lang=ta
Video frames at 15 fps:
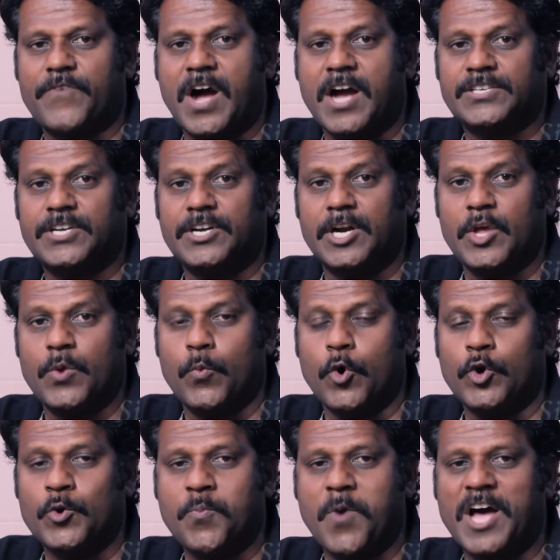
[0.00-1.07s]
வாக்குகளை
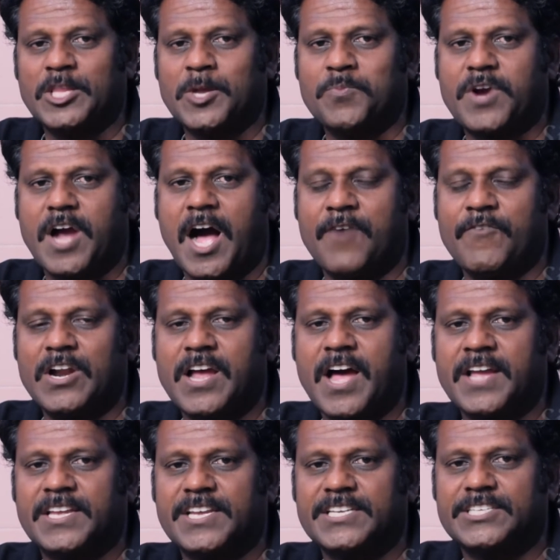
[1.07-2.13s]
ஒரு மாதம் காவல்
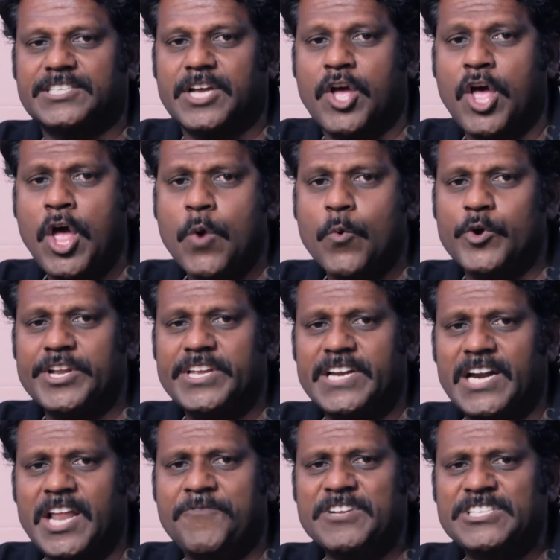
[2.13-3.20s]
காக்கின்ற ஒரு
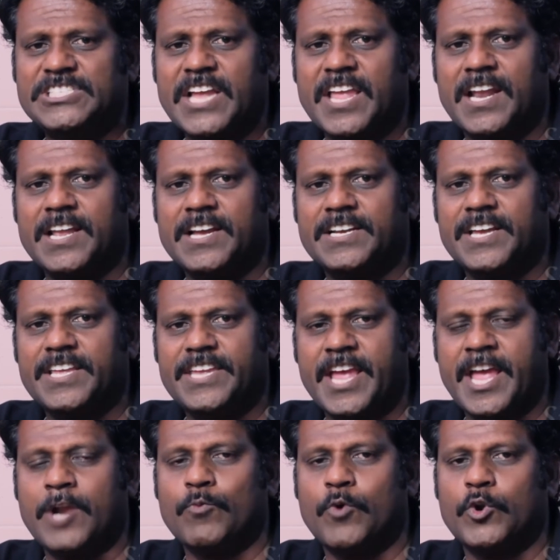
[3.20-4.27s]
இழிவுச் செயலுக்கு
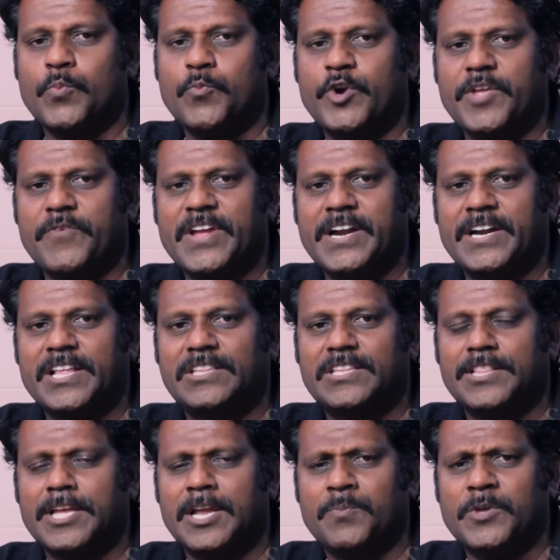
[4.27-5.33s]
ஏன் ஒரு முடிவை
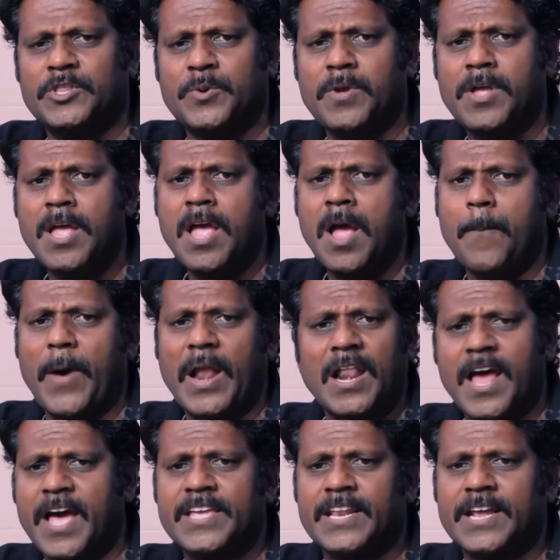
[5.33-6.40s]
எடுத்தது என்பது
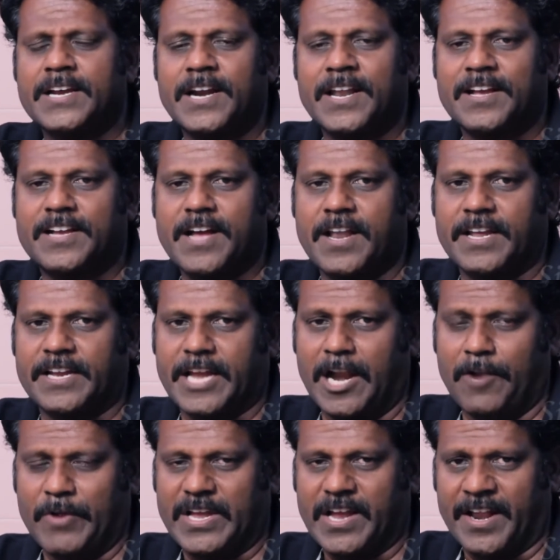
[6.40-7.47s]
பல்லாயிரக்கணக்கான
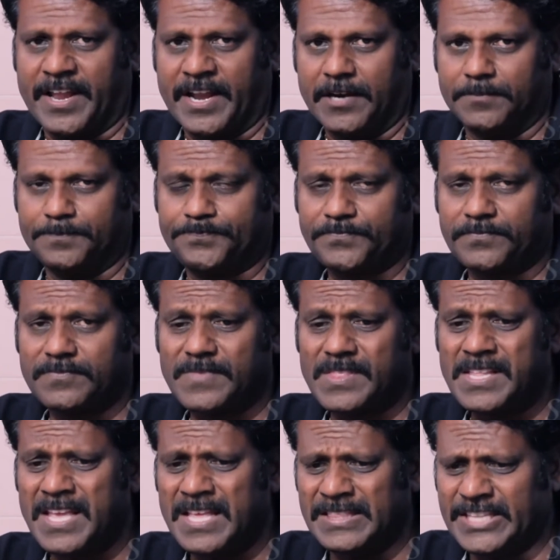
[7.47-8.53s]
கேள்விக்கணைகள்
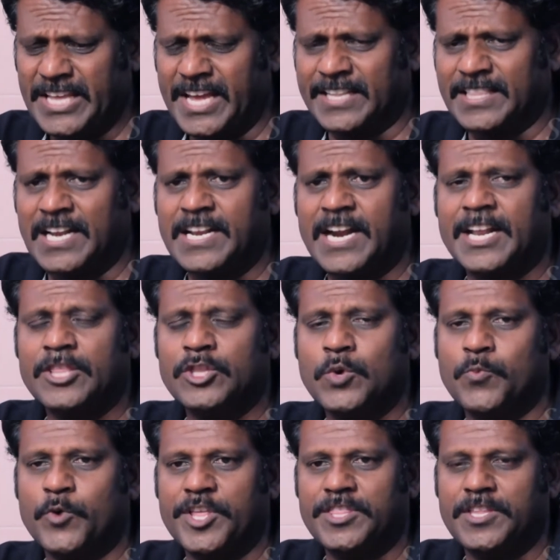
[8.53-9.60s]
தேர்தல் நடந்து
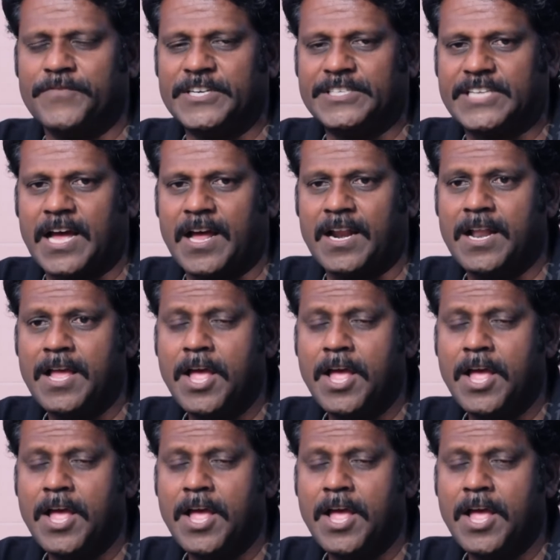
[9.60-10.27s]
முடிந்துவிட்டால்